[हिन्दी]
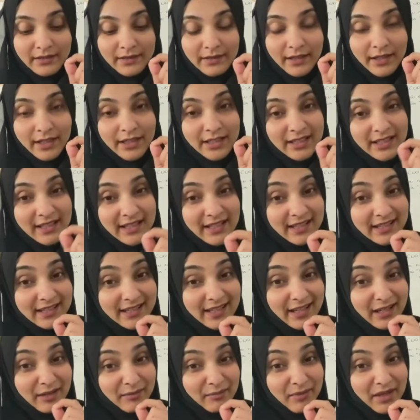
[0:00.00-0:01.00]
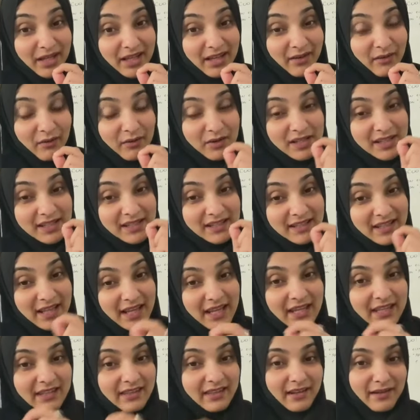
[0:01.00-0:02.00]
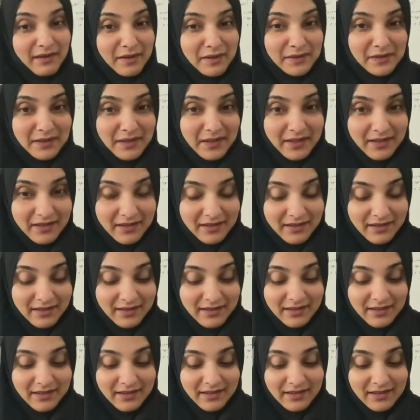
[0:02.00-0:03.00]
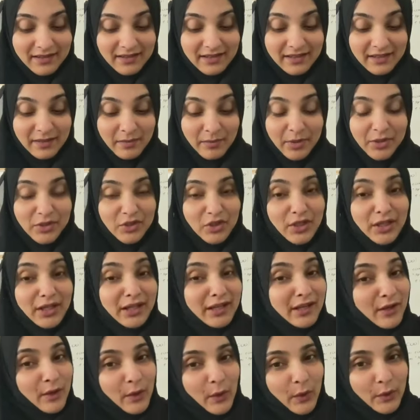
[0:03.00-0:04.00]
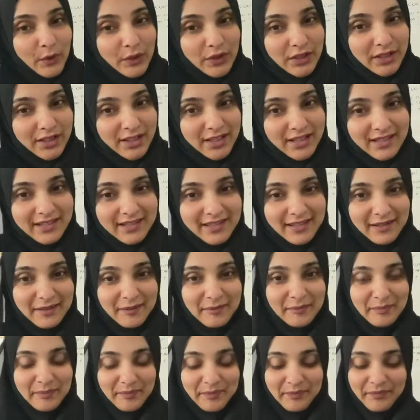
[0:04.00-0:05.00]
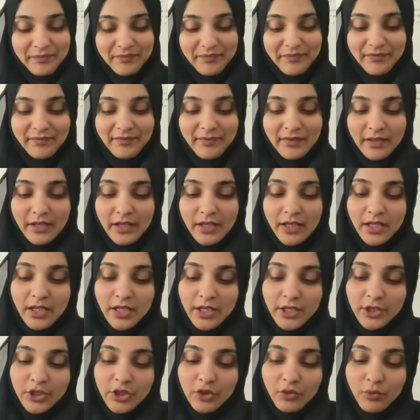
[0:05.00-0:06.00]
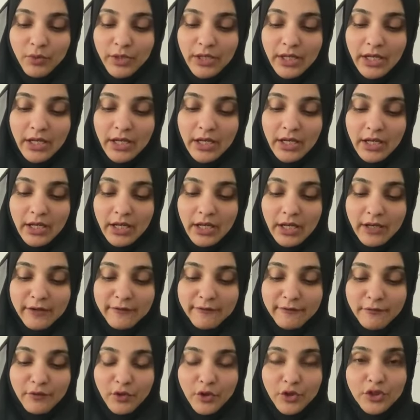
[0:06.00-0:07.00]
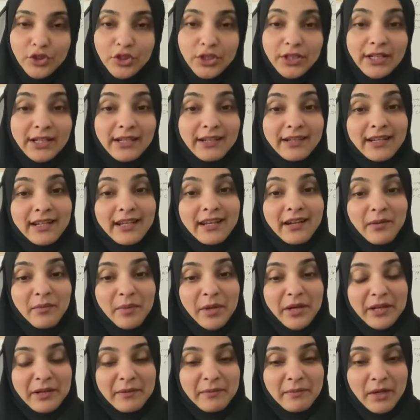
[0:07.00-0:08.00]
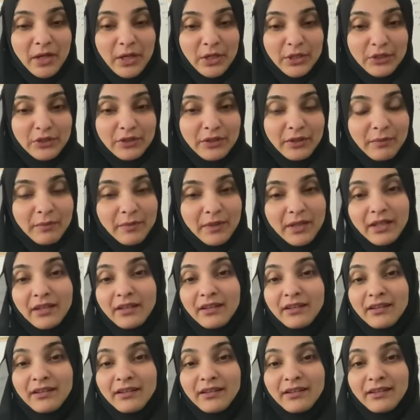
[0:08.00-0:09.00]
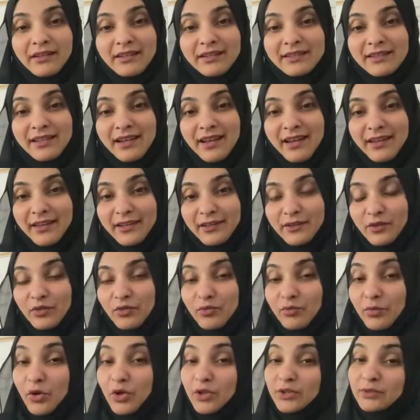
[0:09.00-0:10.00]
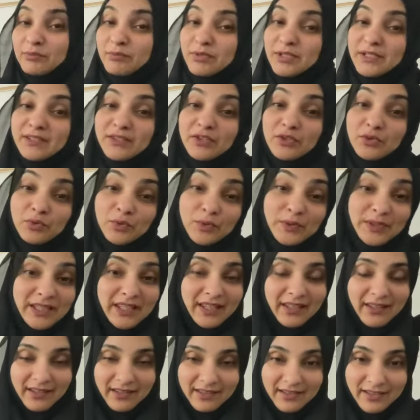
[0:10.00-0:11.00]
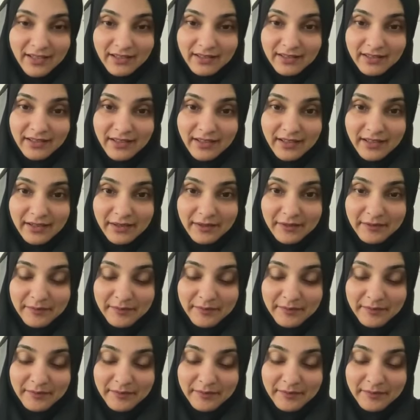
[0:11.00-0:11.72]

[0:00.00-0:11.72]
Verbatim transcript: ज़रा डिटेल में और सही तरह से समझने की कोशिश कीजिए क्योंकि अनफॉर्चुनेटली हमारे माशरे में इस आयत को बहुत मिसयूज़ किया जाता है